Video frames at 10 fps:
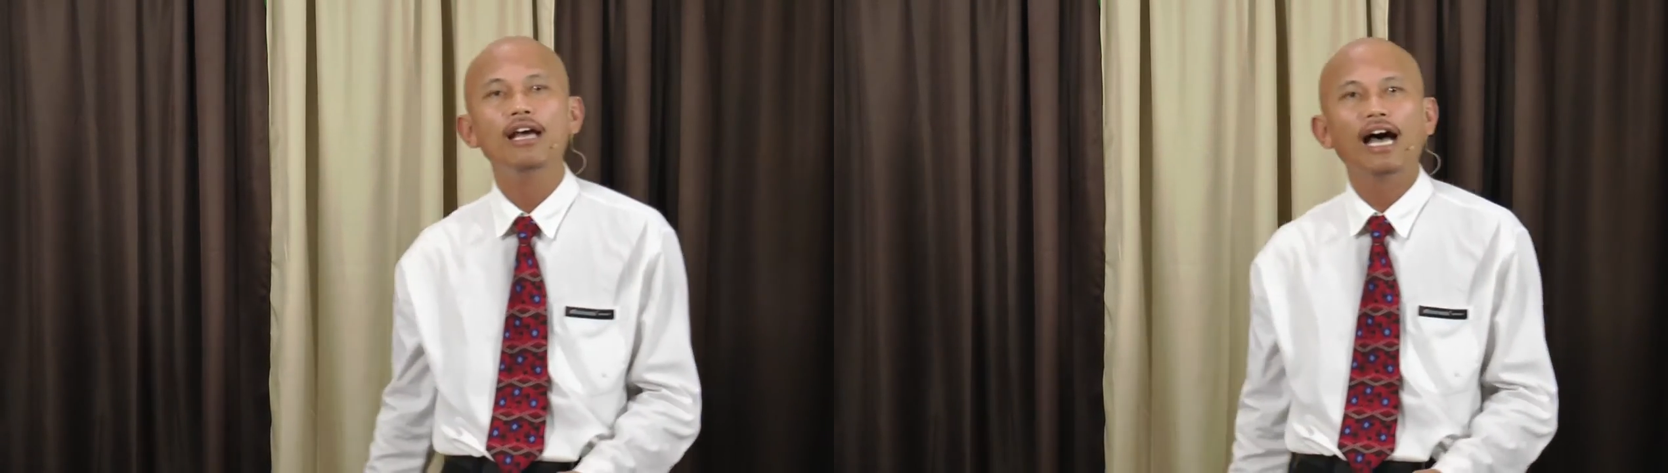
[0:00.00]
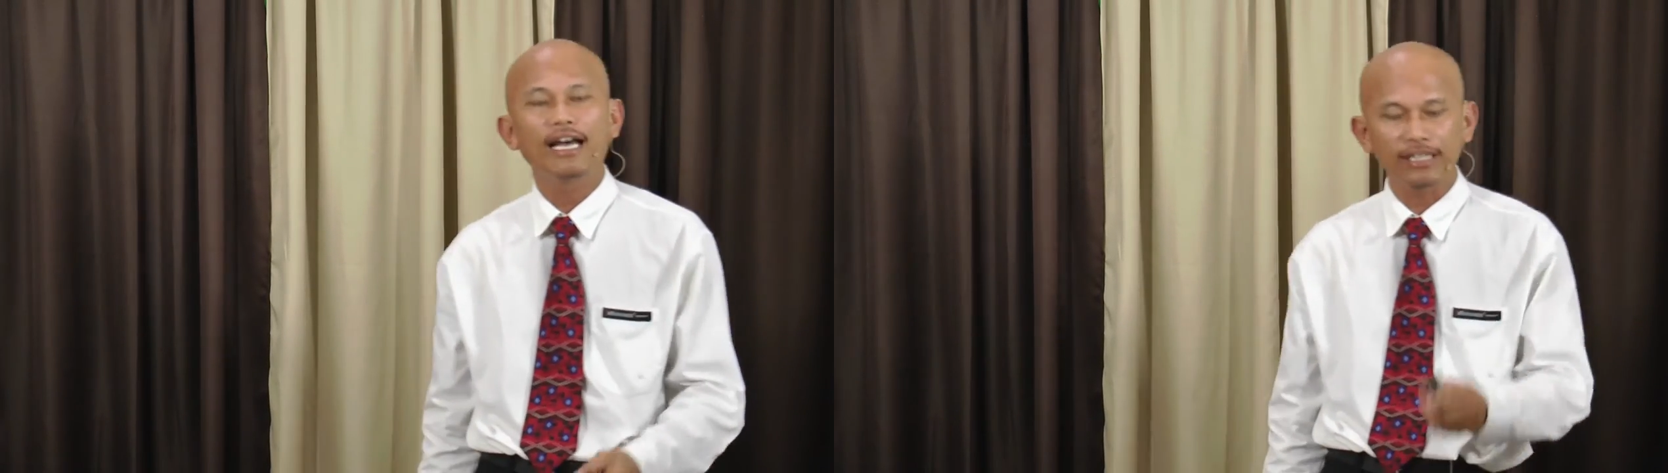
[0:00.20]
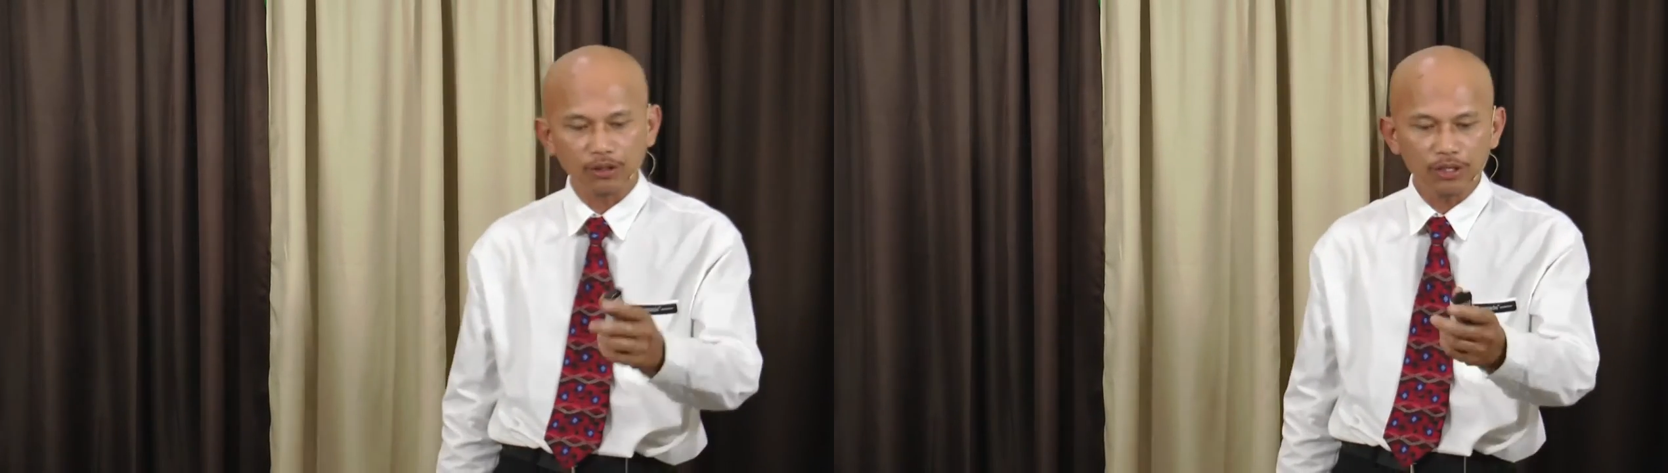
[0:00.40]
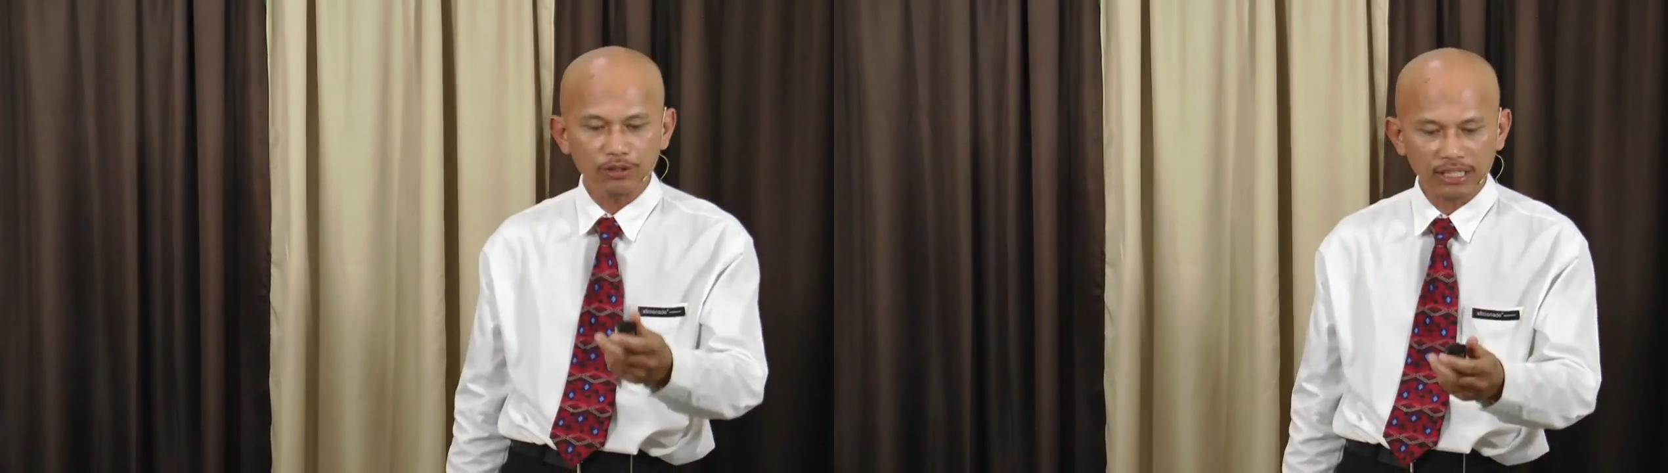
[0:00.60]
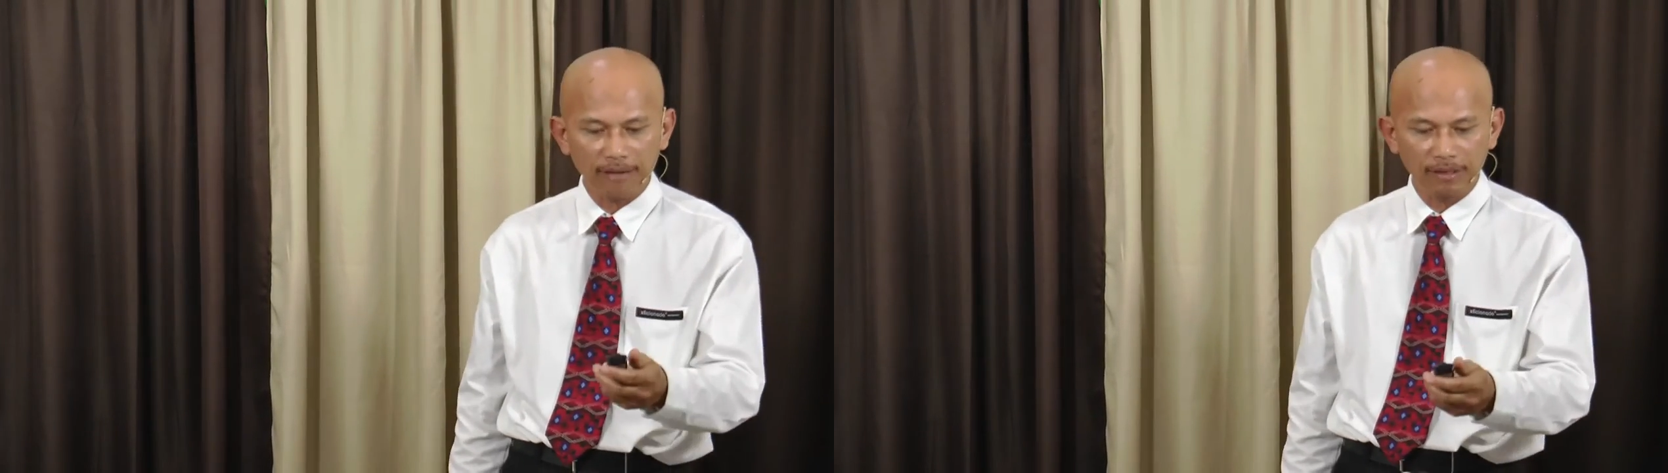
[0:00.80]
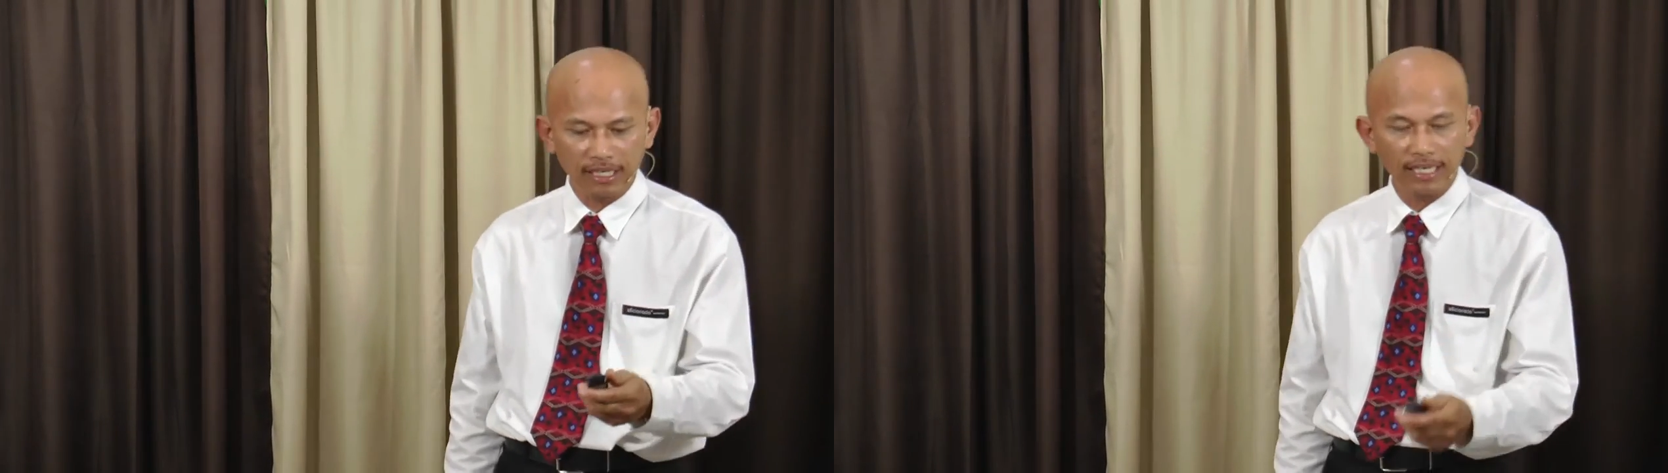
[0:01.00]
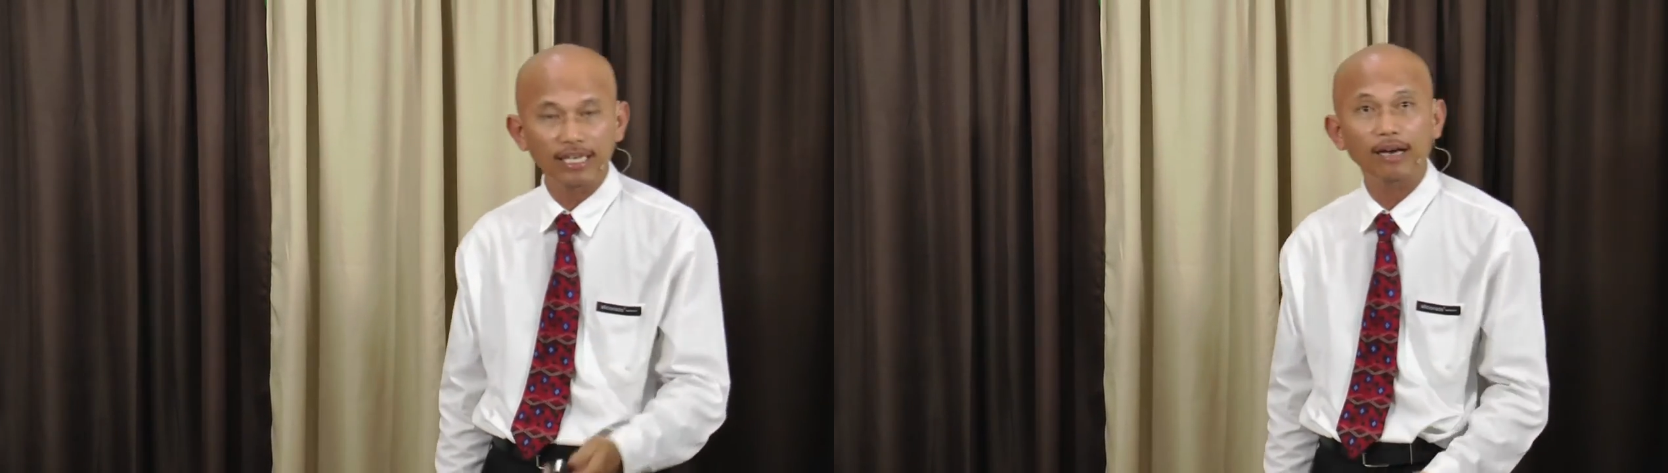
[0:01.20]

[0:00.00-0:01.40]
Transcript: At ito yung sabi ni